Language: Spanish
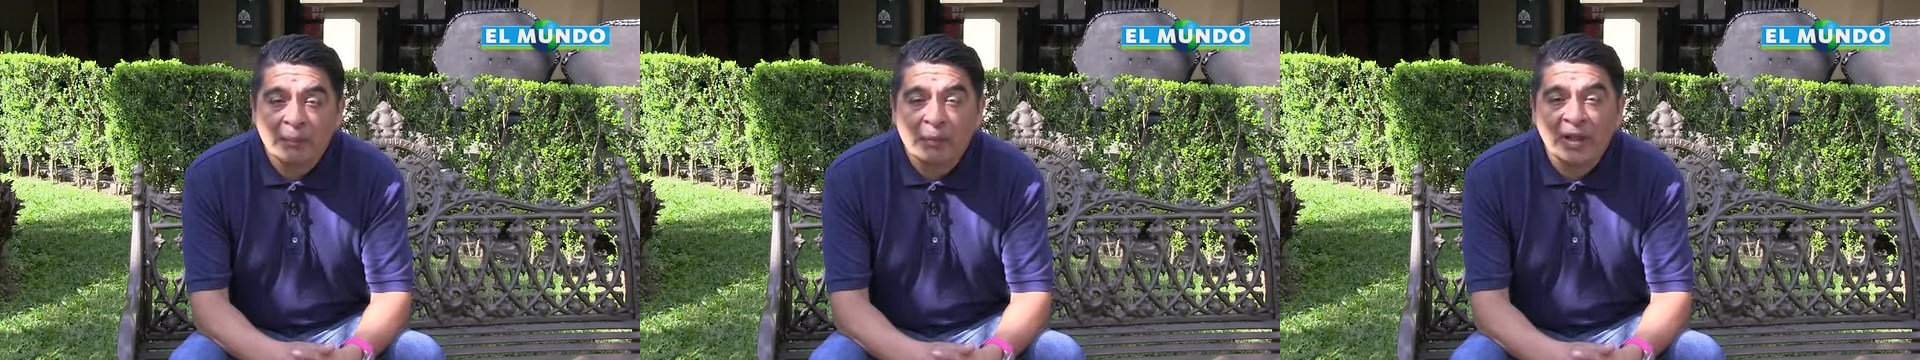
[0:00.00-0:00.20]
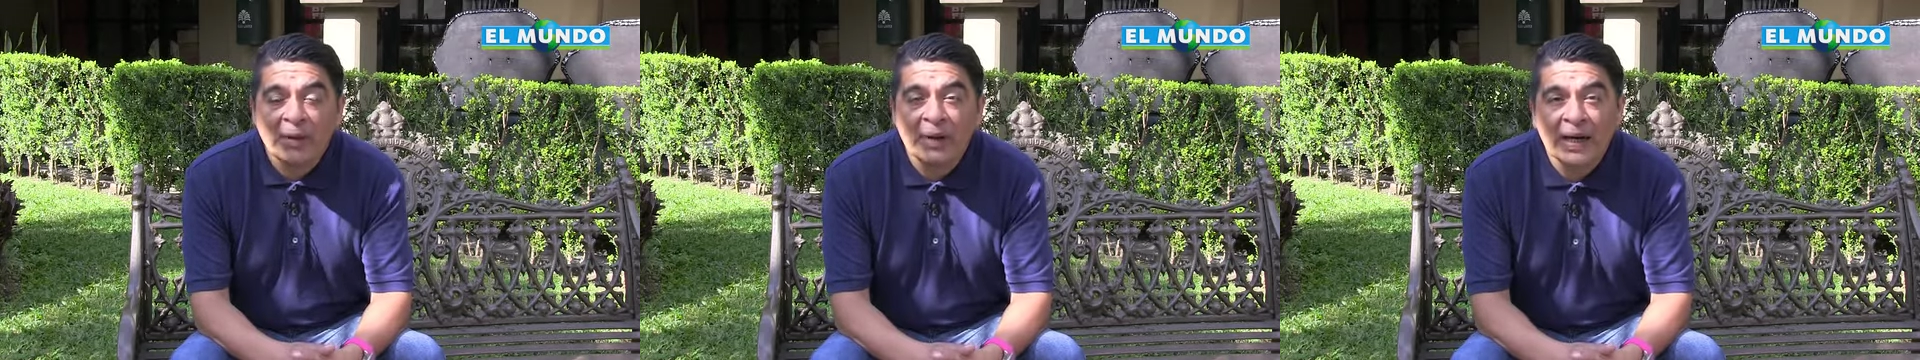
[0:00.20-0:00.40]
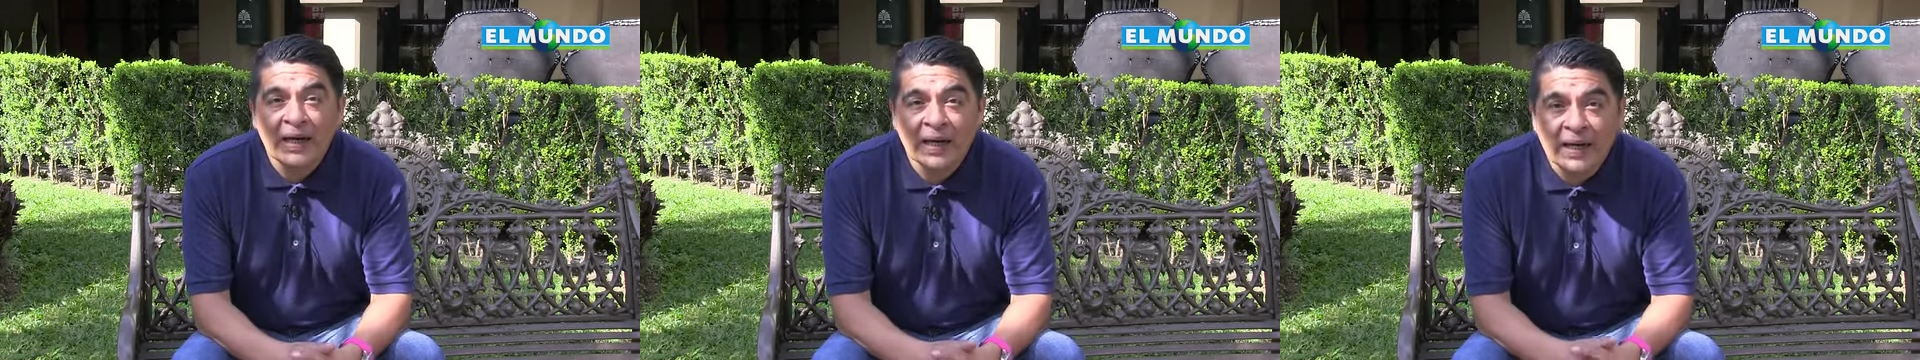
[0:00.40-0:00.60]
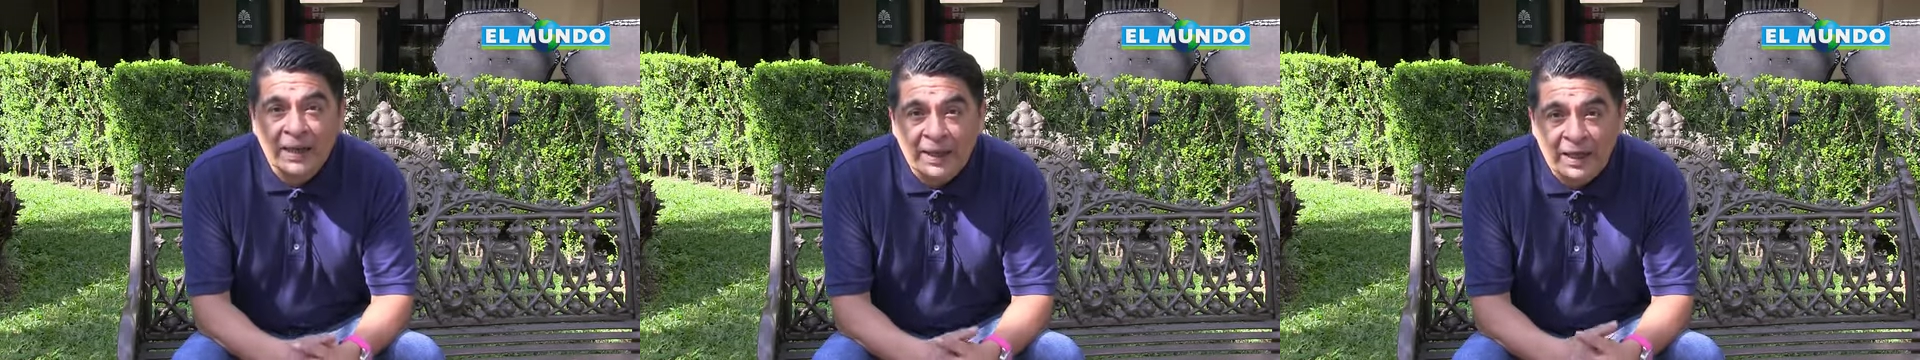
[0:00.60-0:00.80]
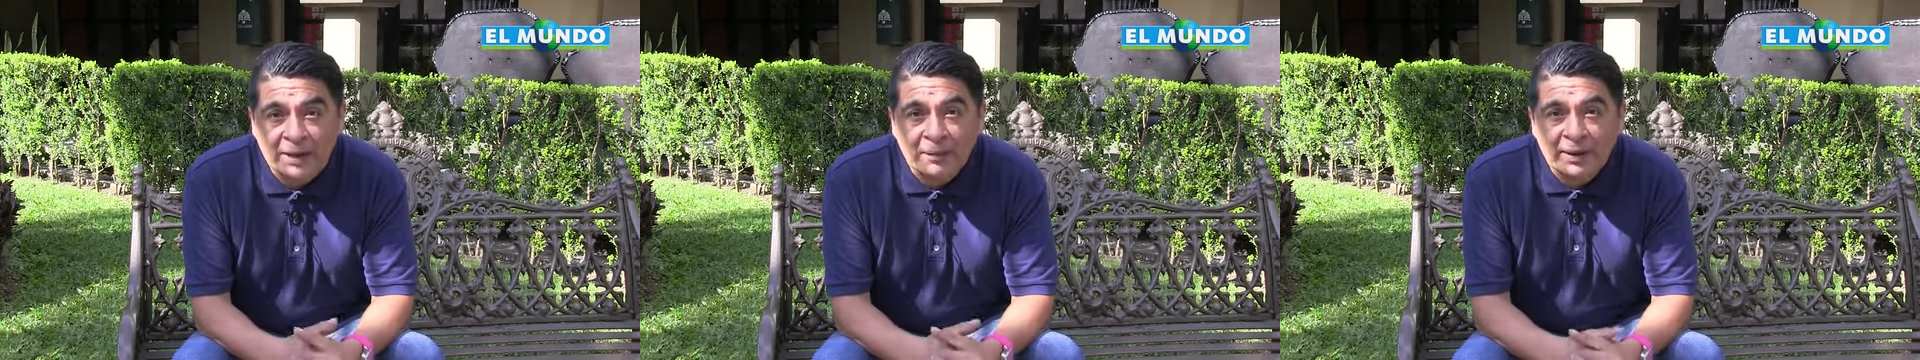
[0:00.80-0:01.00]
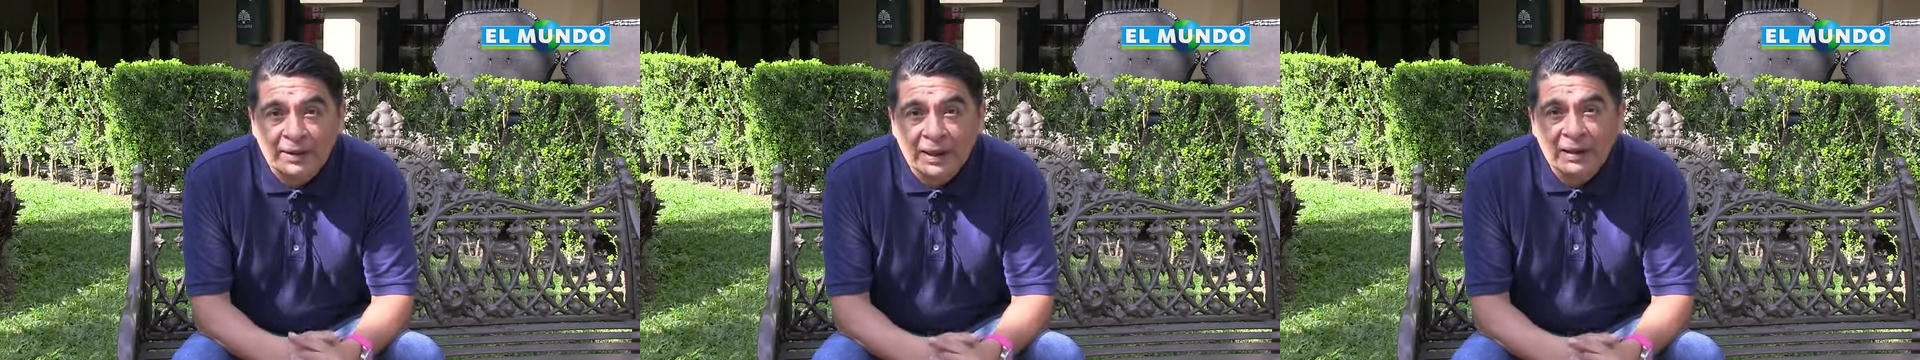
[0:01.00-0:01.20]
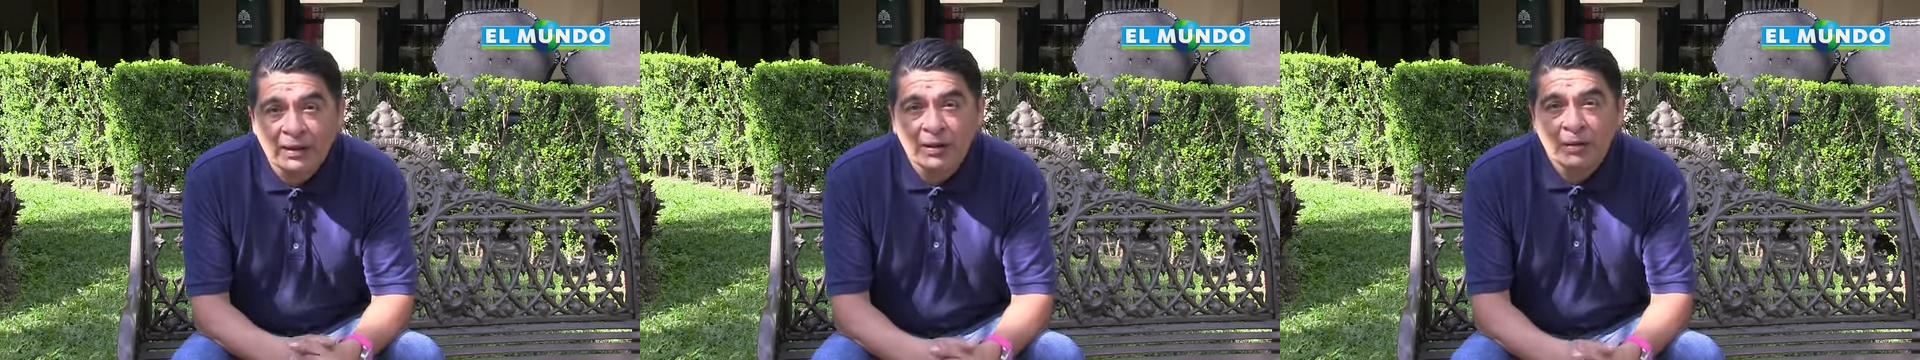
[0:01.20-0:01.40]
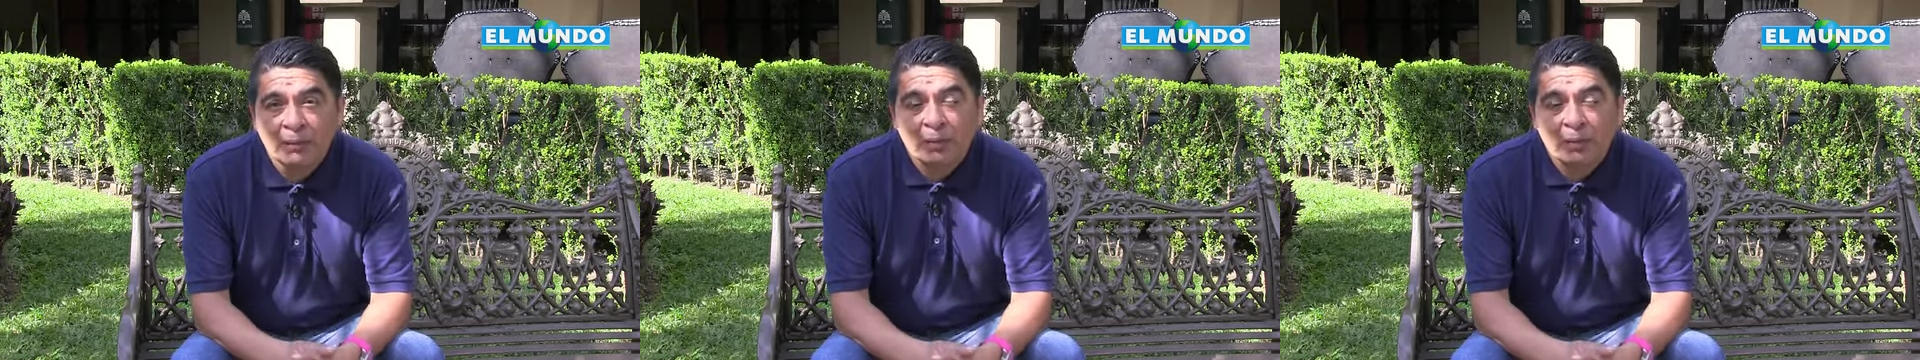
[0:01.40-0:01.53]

pueda haber alegría, ¿verdad?